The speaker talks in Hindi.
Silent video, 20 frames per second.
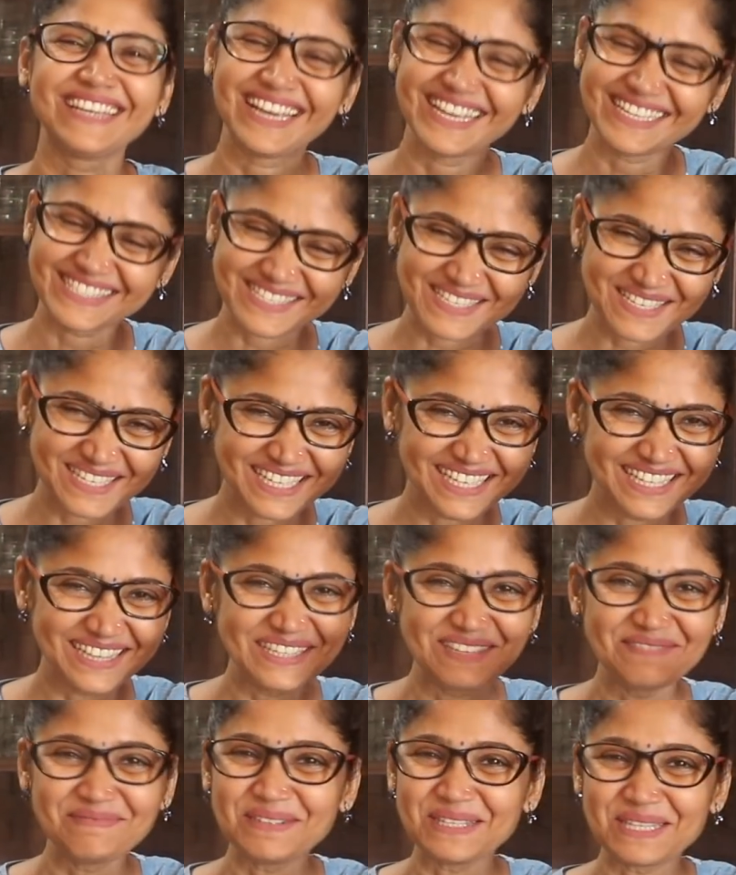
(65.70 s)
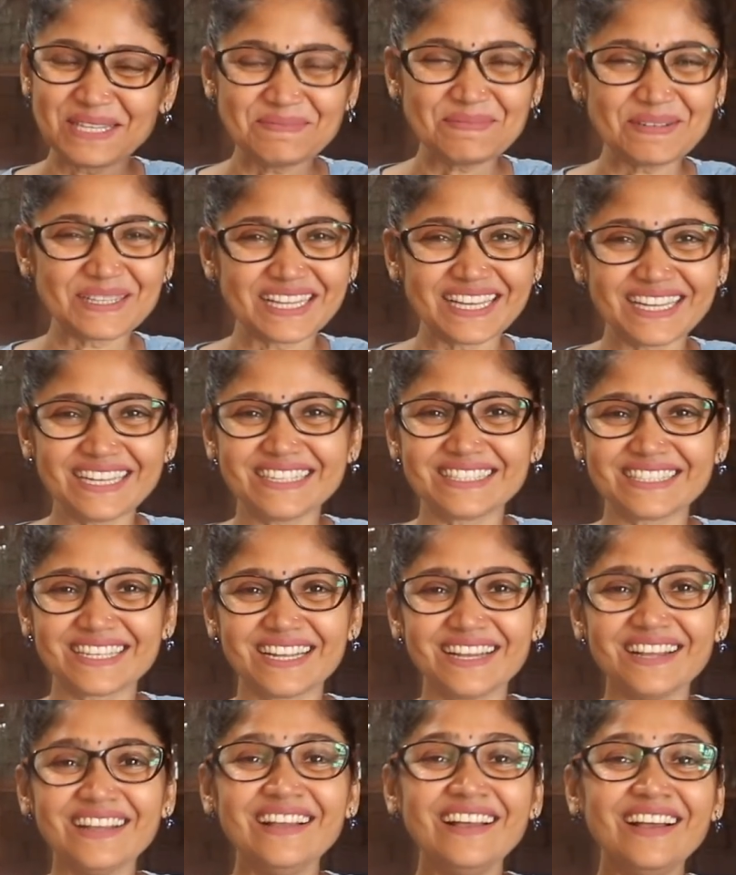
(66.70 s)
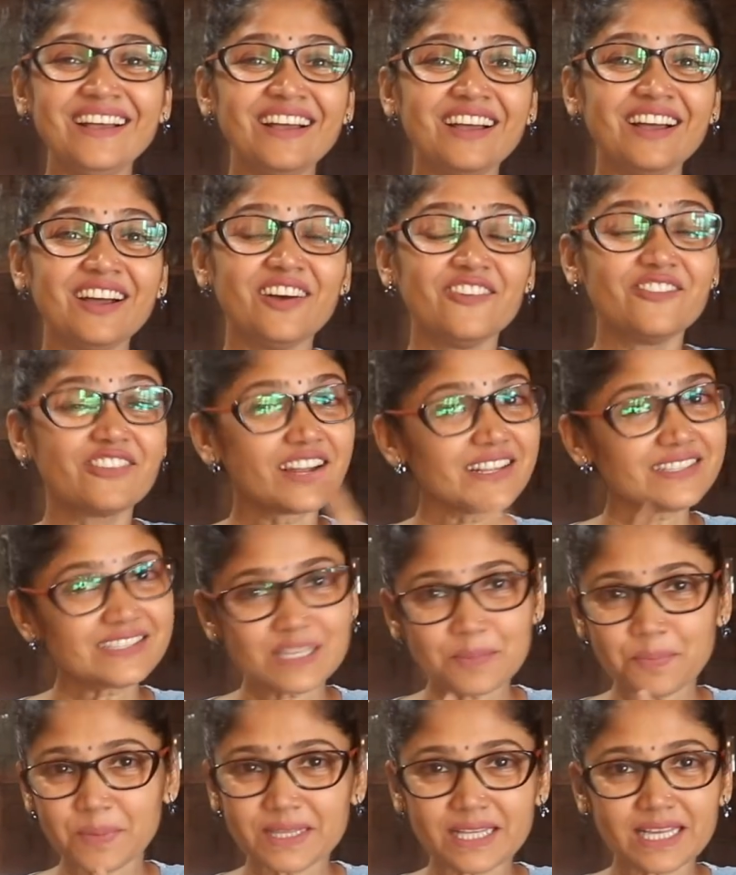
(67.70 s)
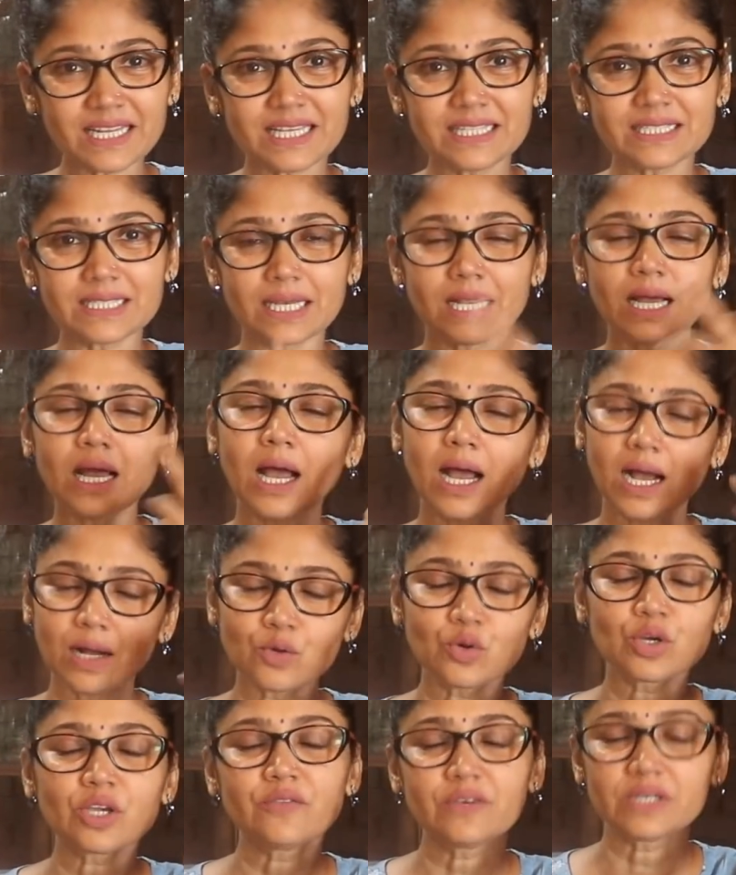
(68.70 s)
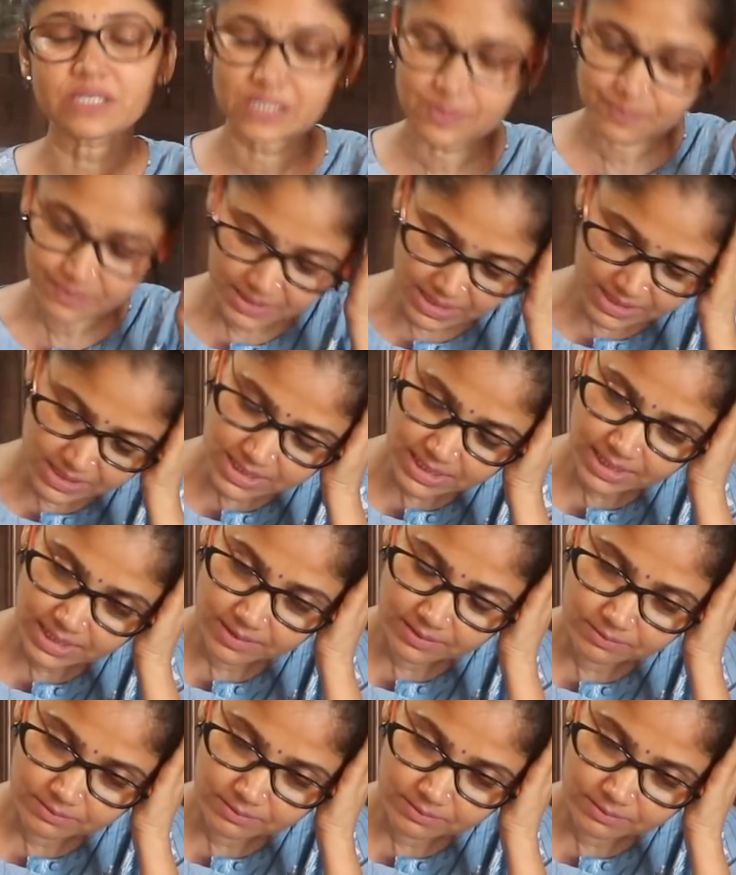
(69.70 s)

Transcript: कैसे ये दिन बीता पता नहीं चला व्रत से पता नहीं चला आंखों की वजह से पता चला